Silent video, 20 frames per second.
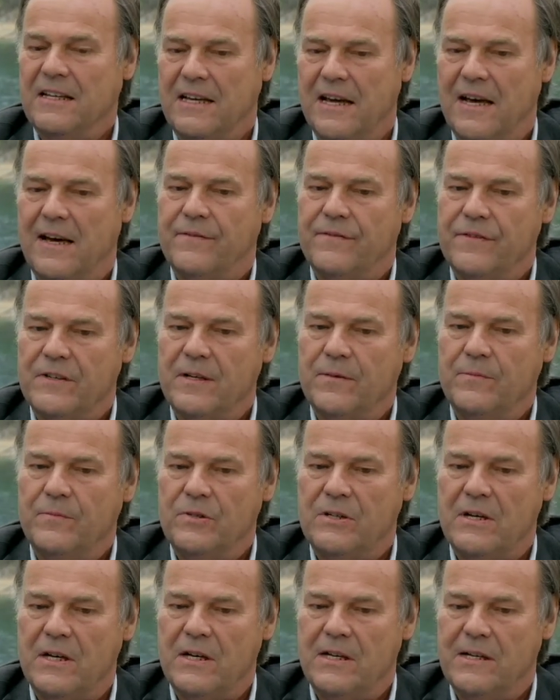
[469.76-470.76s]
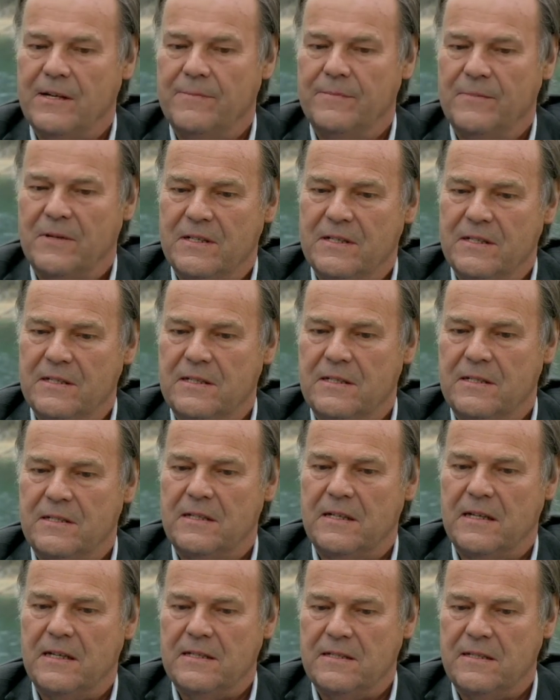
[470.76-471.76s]
Ja, von der Mutter eben. Das
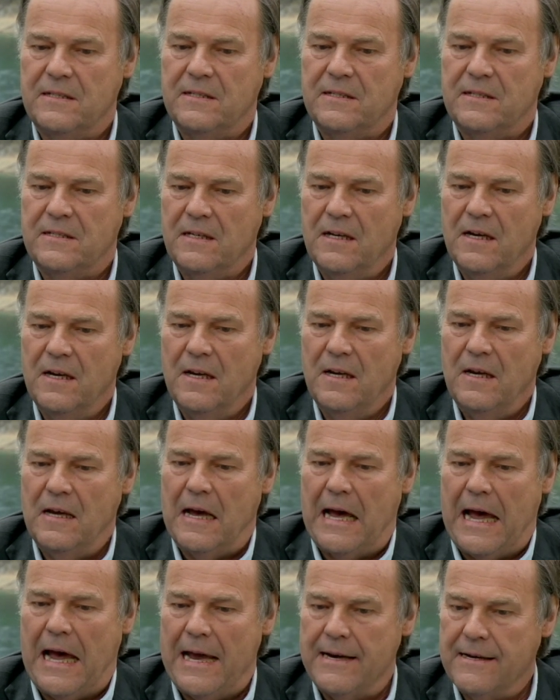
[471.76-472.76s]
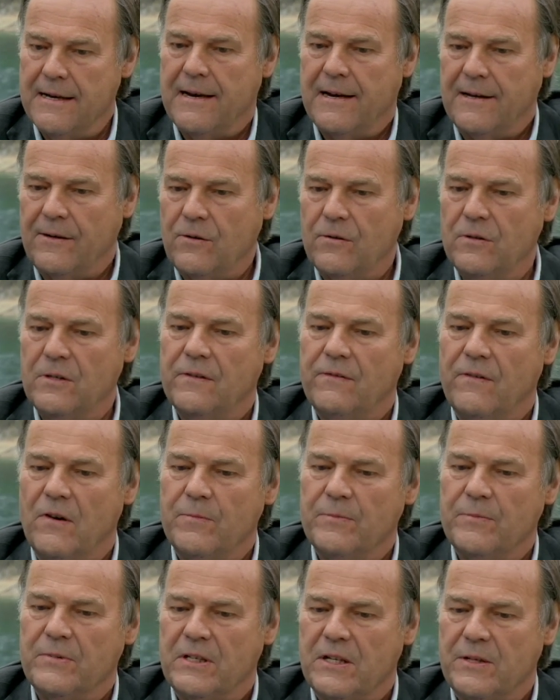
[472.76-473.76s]
ist, das ist einer der Gründe,
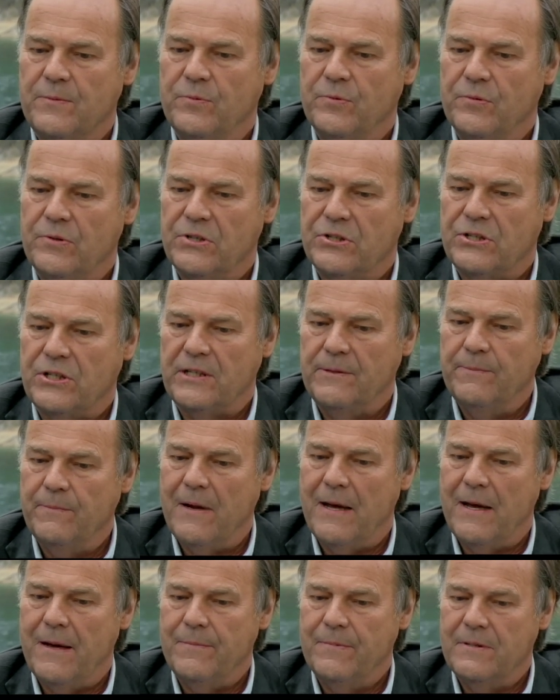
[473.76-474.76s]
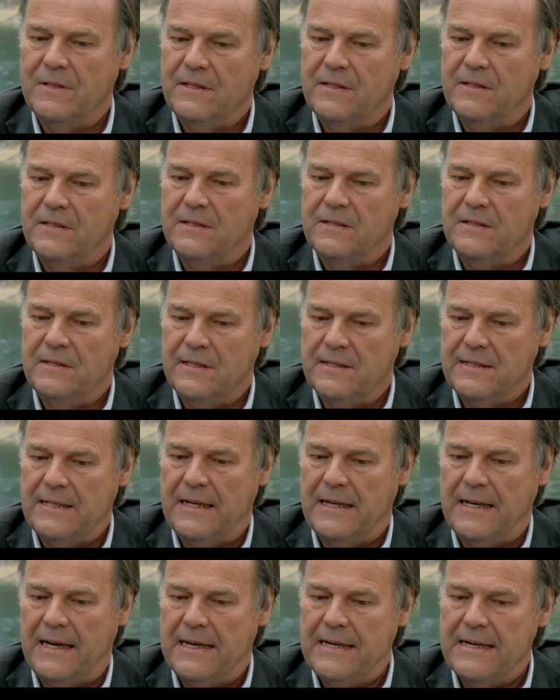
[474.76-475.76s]
warum ich das Buch geschrieben habe. Das
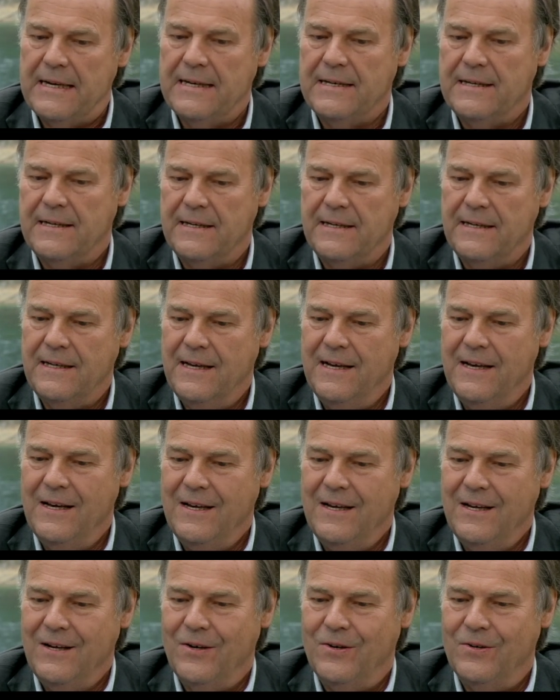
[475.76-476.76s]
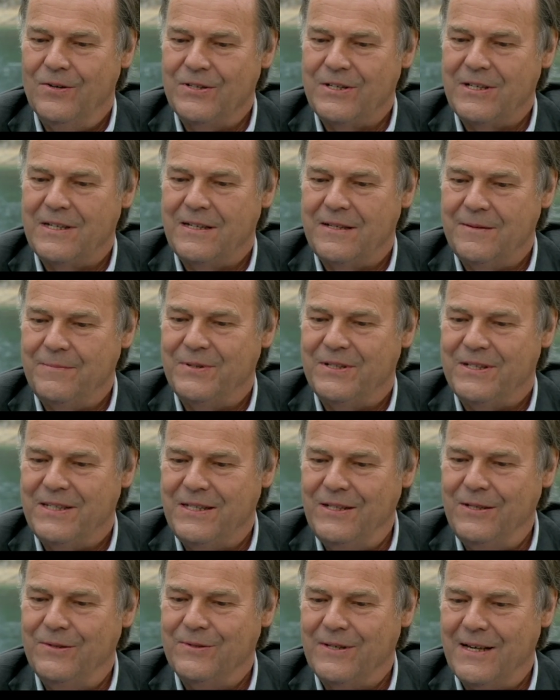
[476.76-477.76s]
endete unsere
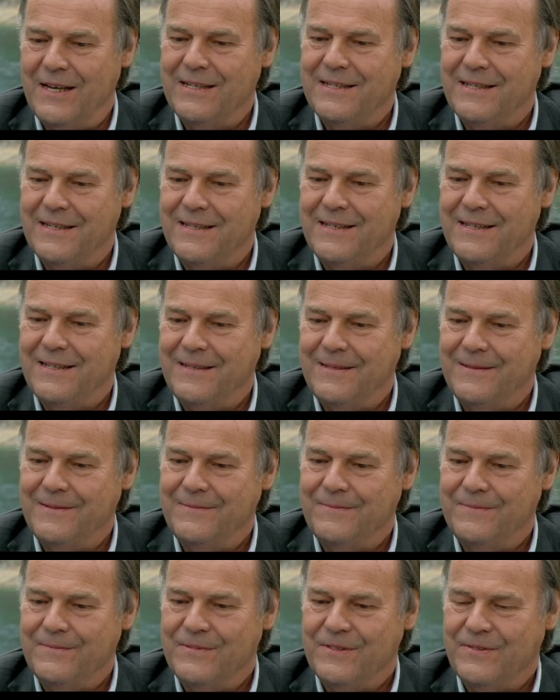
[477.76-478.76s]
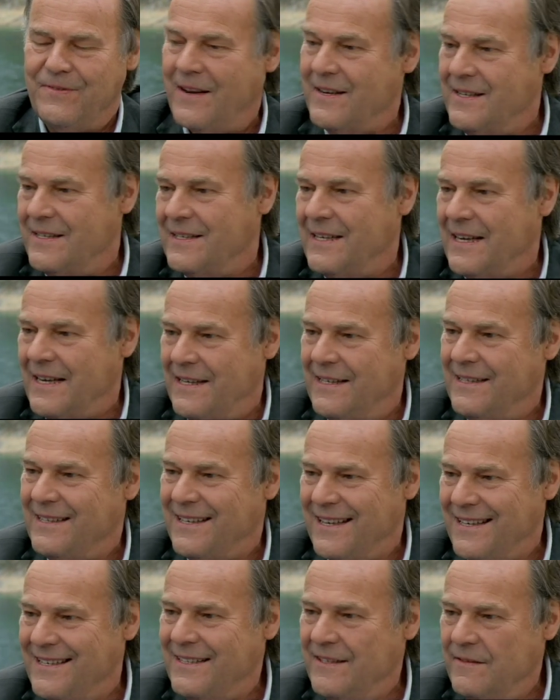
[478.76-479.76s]
Beziehung endete, es war eine sehr
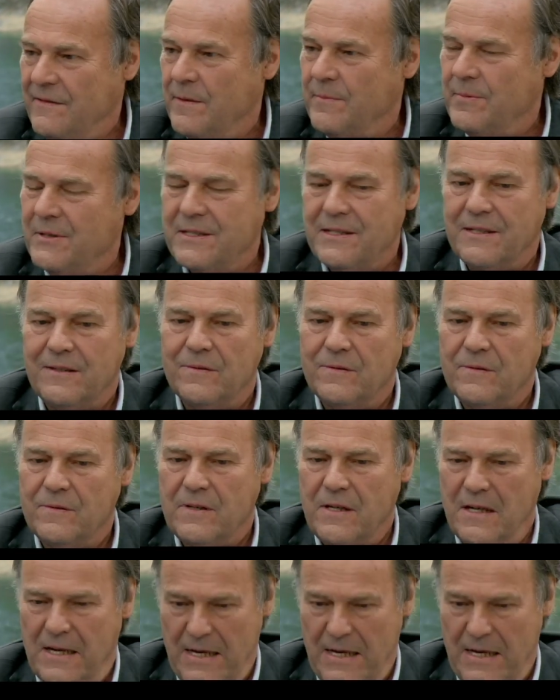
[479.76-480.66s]
intensive Beziehung,